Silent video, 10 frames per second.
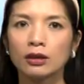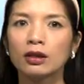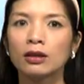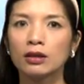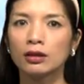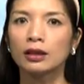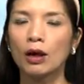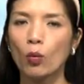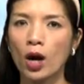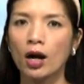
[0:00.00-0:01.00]
tương tự
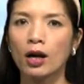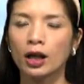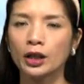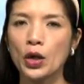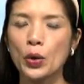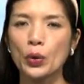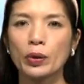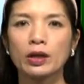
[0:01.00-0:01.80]
Tawang, Ấn Độ.